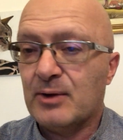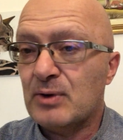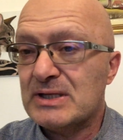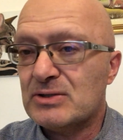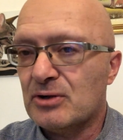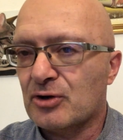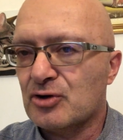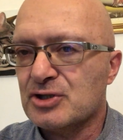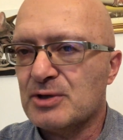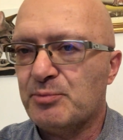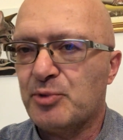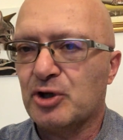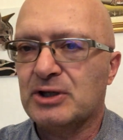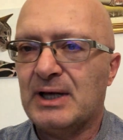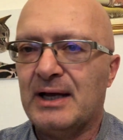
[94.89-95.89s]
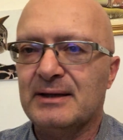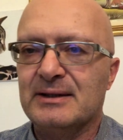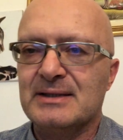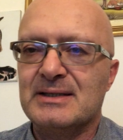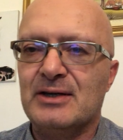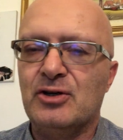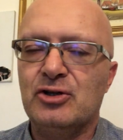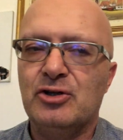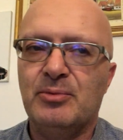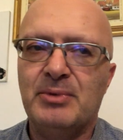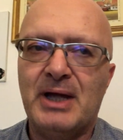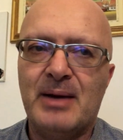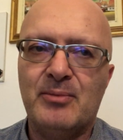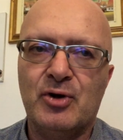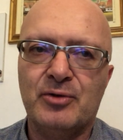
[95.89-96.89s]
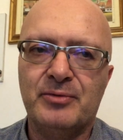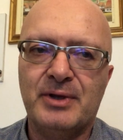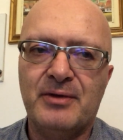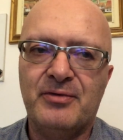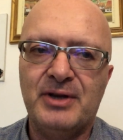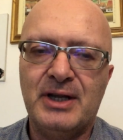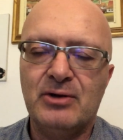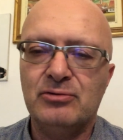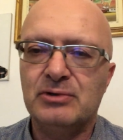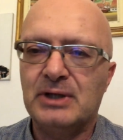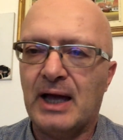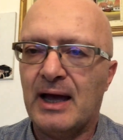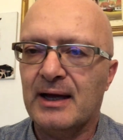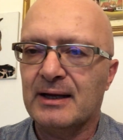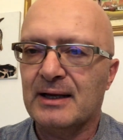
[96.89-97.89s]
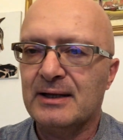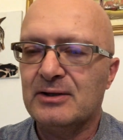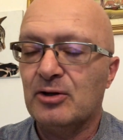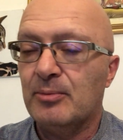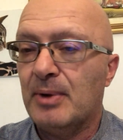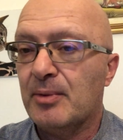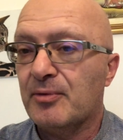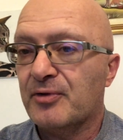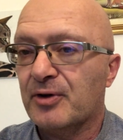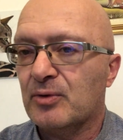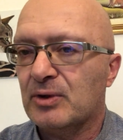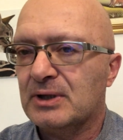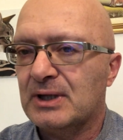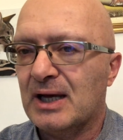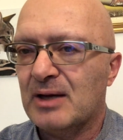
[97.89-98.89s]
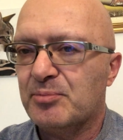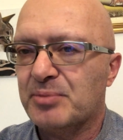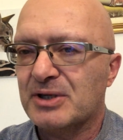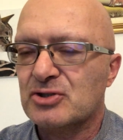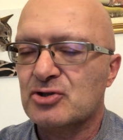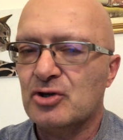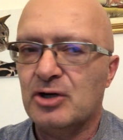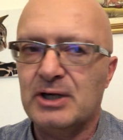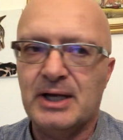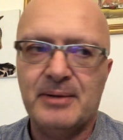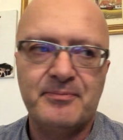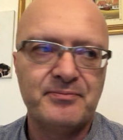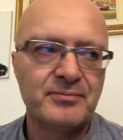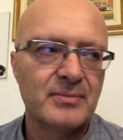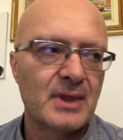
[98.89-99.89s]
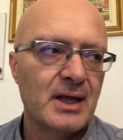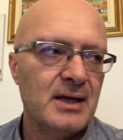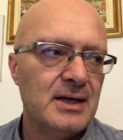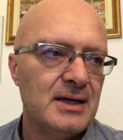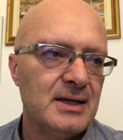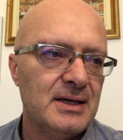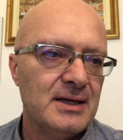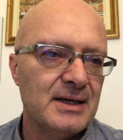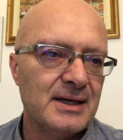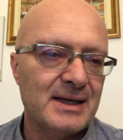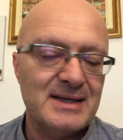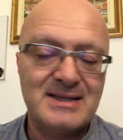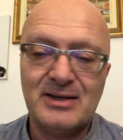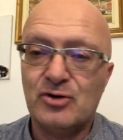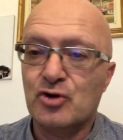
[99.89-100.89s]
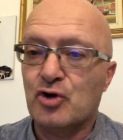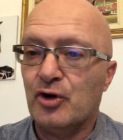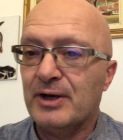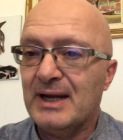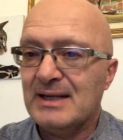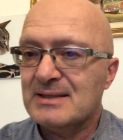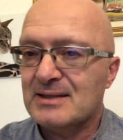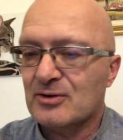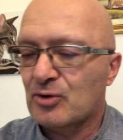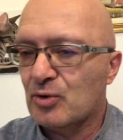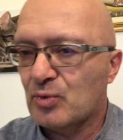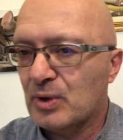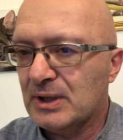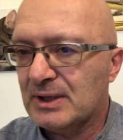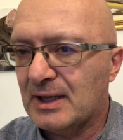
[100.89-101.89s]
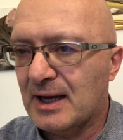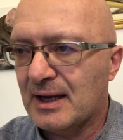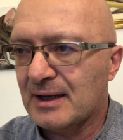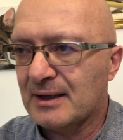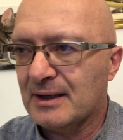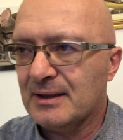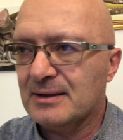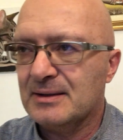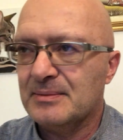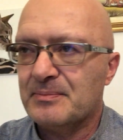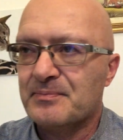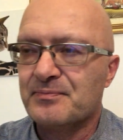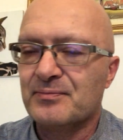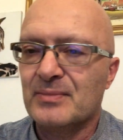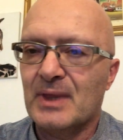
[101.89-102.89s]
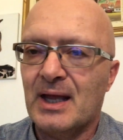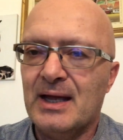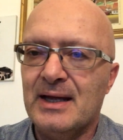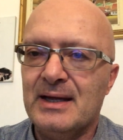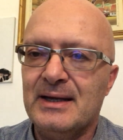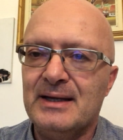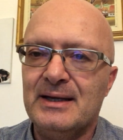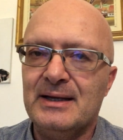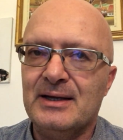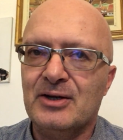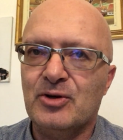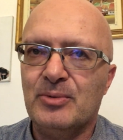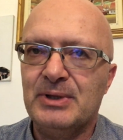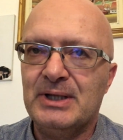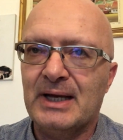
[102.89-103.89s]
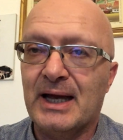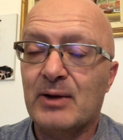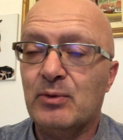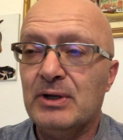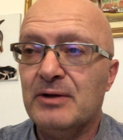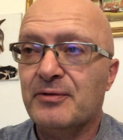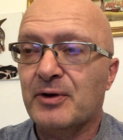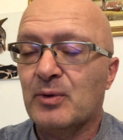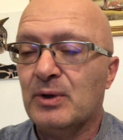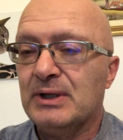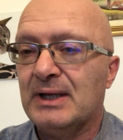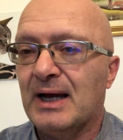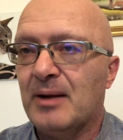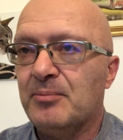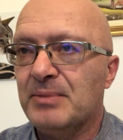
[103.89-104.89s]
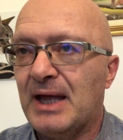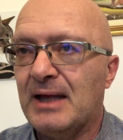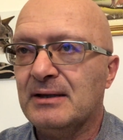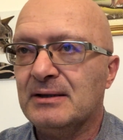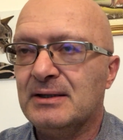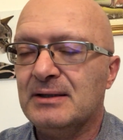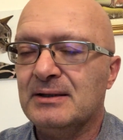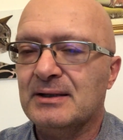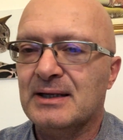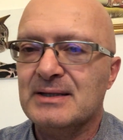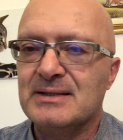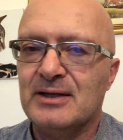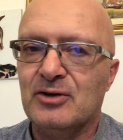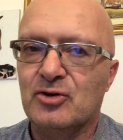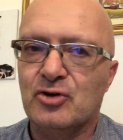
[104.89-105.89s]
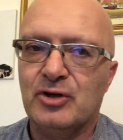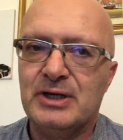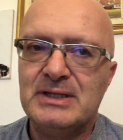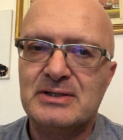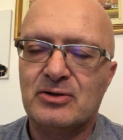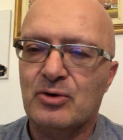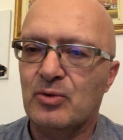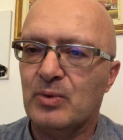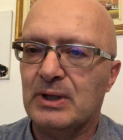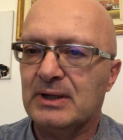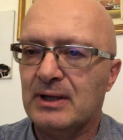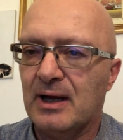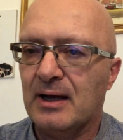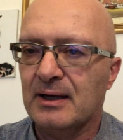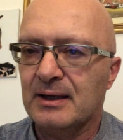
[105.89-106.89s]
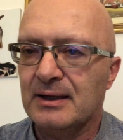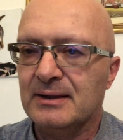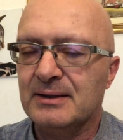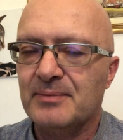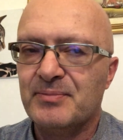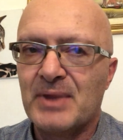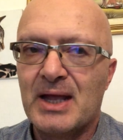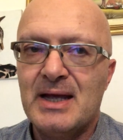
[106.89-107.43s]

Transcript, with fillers: E questa è una cosa importante, se noi dobbiamo definire un target, dobbiamo frequentare persone che siano connesse con quel target, e, eh, eh, come dire, e quindi frequentare ambienti che siano connessi con quel target.